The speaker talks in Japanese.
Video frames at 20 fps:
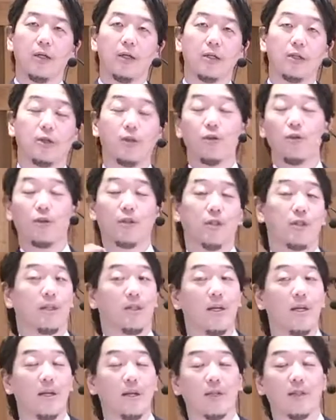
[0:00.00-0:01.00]
その
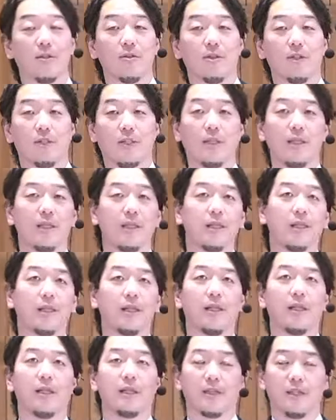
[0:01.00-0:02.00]
生活をしてたじゃ
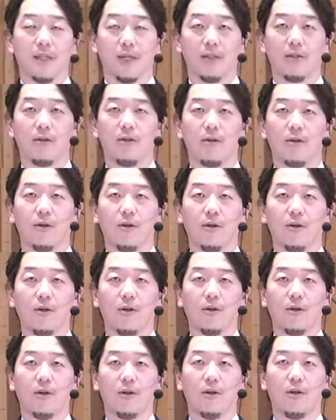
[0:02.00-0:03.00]
ないですかと
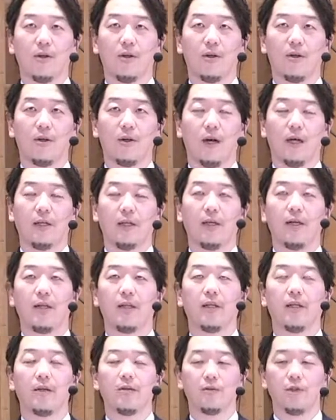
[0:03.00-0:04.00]
離れ
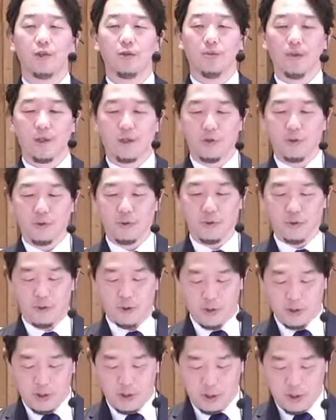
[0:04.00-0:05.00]
ないようにしましょうと
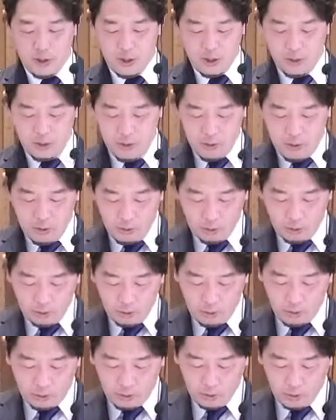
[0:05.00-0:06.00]
いうこ
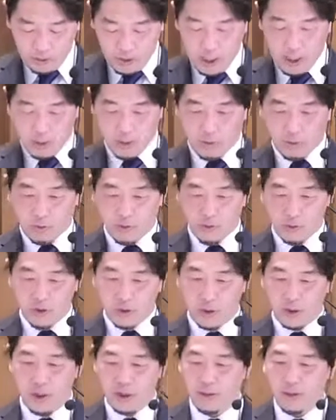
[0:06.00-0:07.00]
とを警告
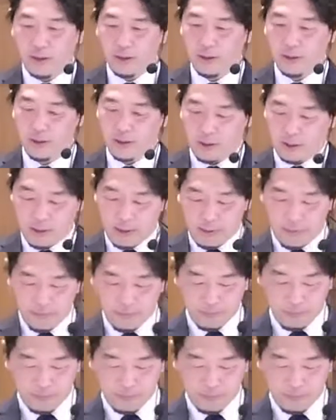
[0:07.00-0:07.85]
しているわけなんですね。